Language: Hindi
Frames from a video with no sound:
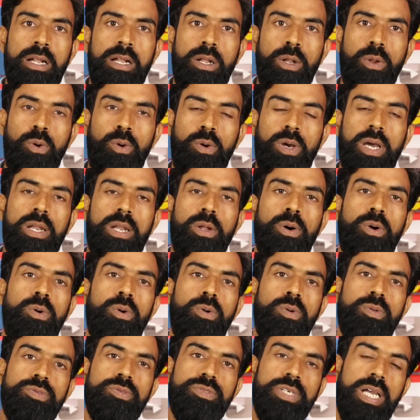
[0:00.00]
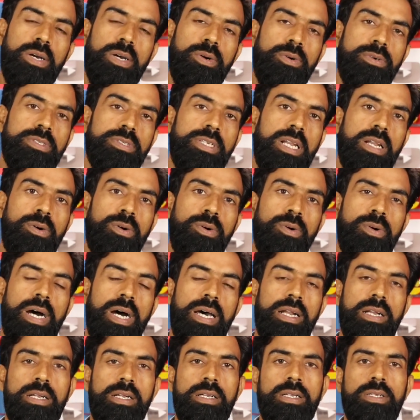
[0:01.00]
लोकल हो चाहे ओरिजिनल हो
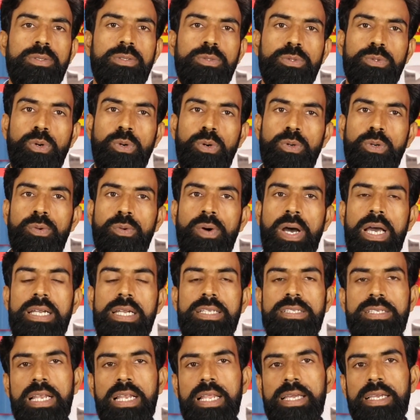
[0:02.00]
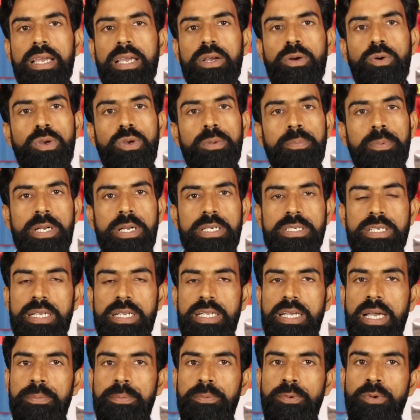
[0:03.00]
और दोनों वायर चलेंगे कोई
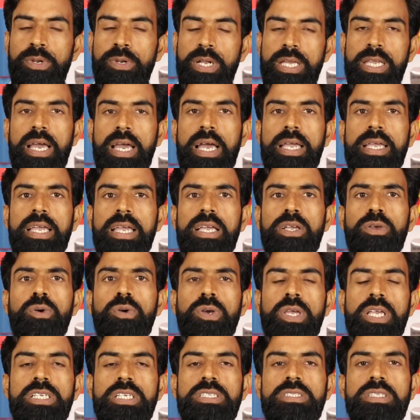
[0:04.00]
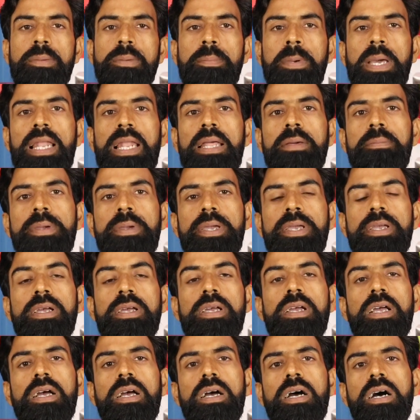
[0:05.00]
परेशानी आपको नहीं आएगी क्योंकि इससे पहले भी
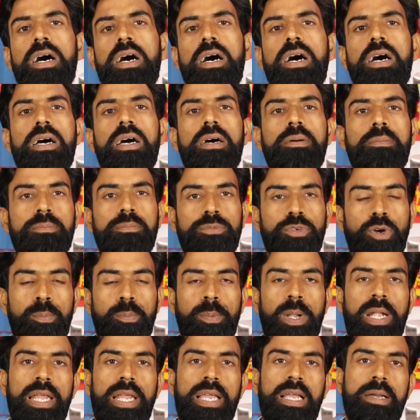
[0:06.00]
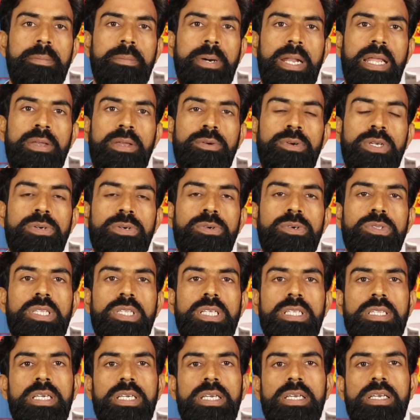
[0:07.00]
जो बिल्डिंगें बनी हुई
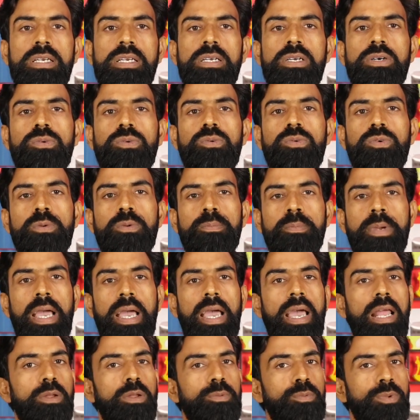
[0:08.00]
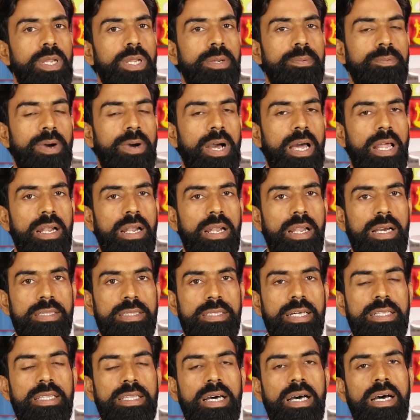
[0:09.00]
होती थी उनमें एलुमिनियम वायर
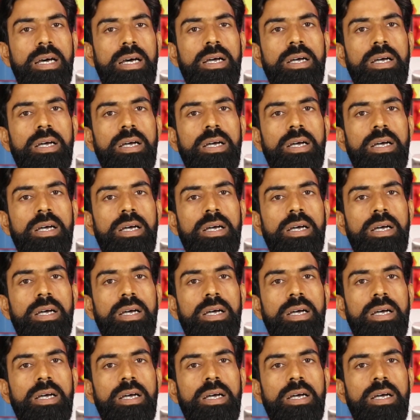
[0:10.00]
लगता था